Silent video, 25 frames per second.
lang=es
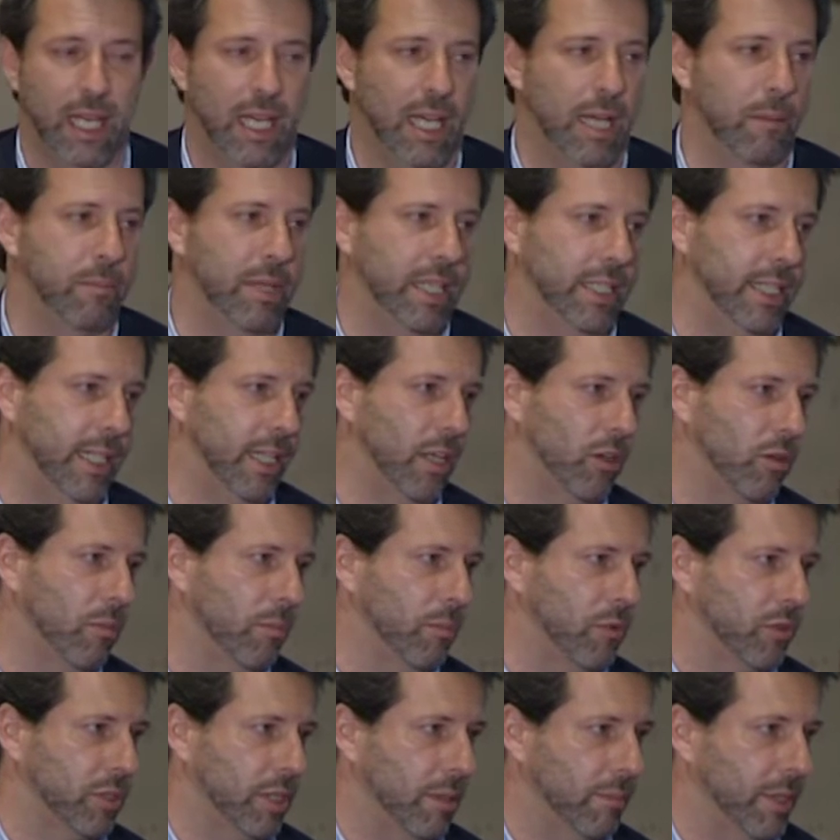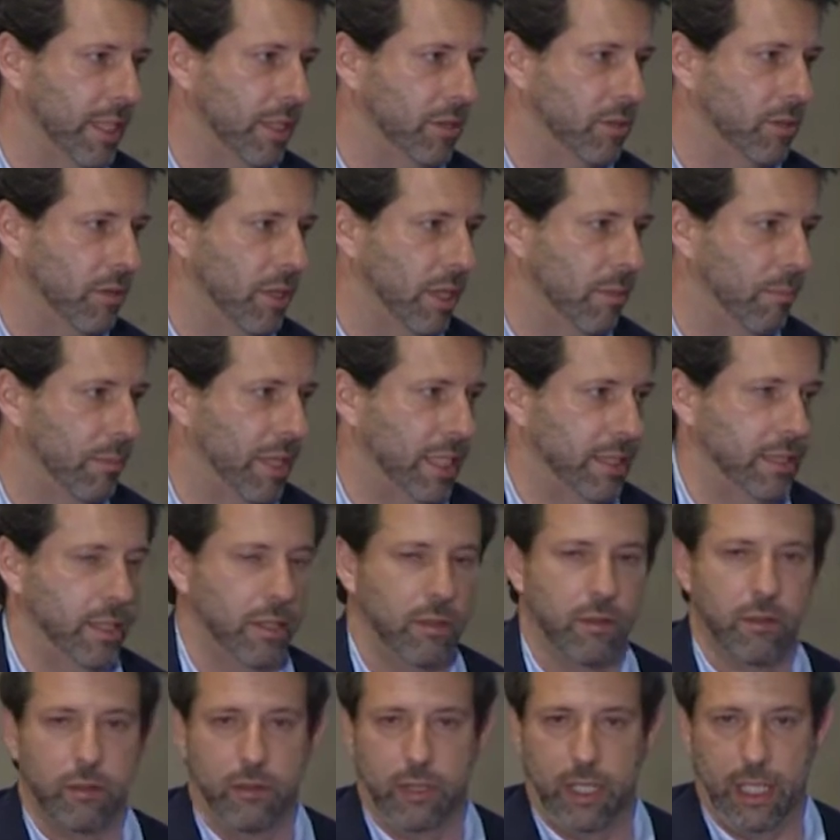Aparte que el comportamiento del
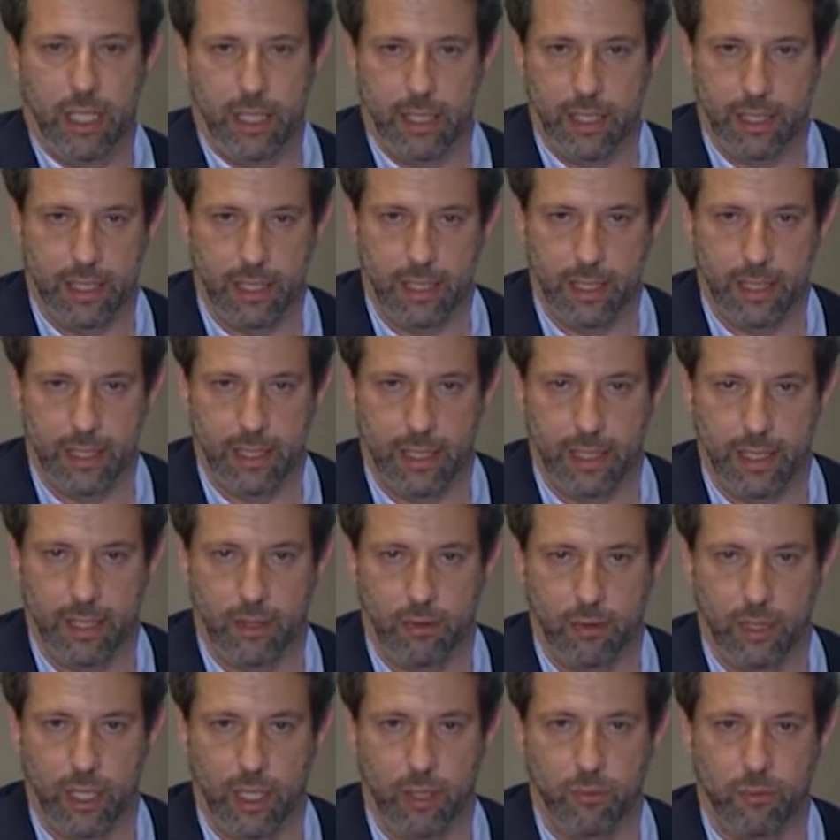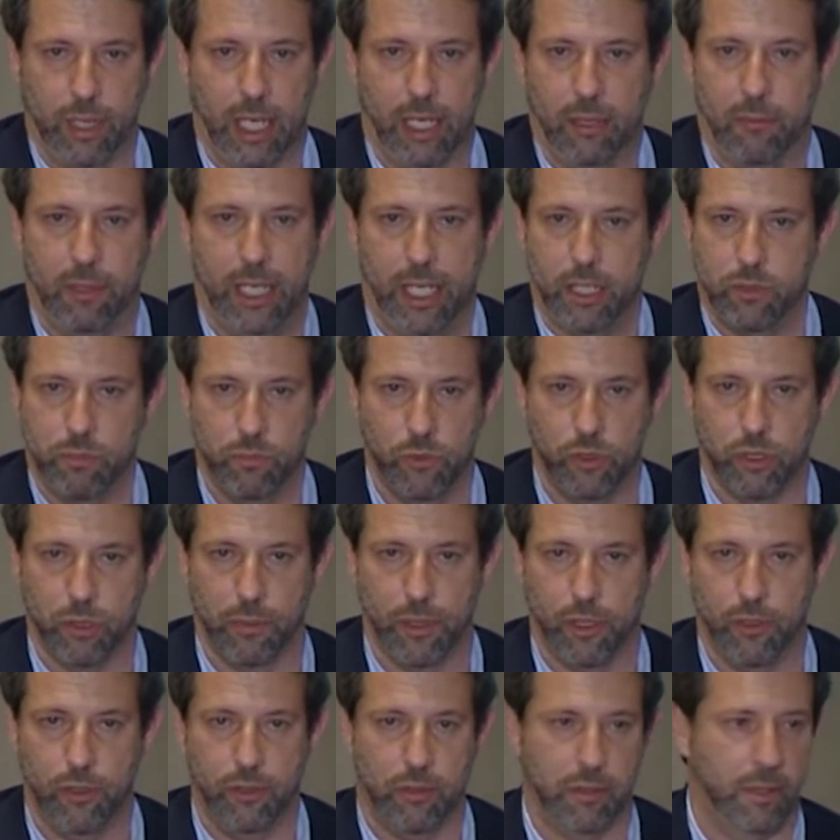plástico en, en una nevera es mucho
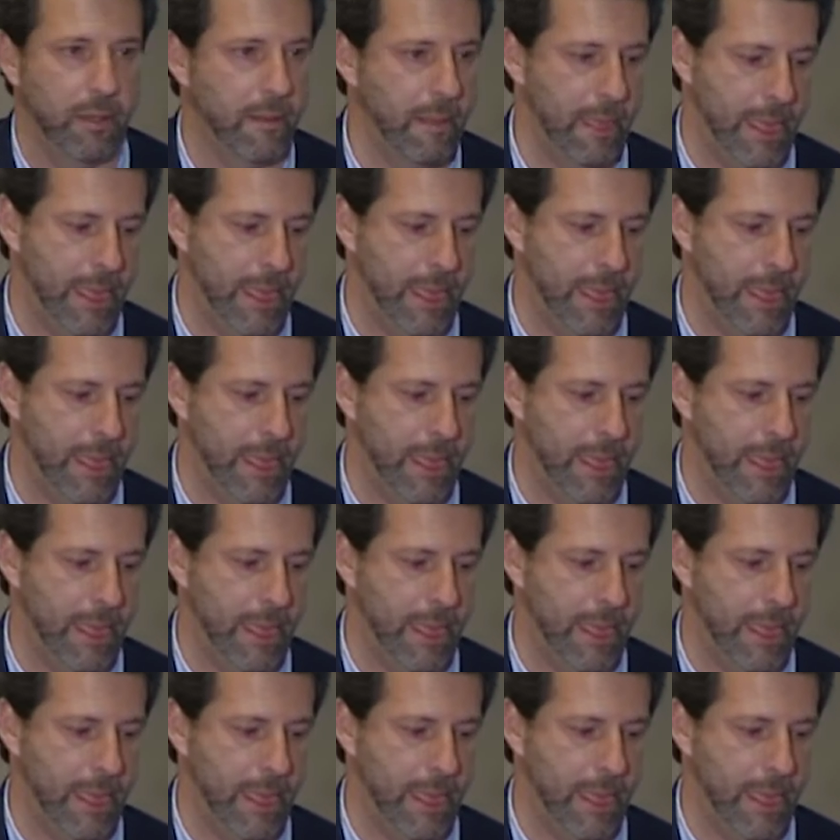mejor,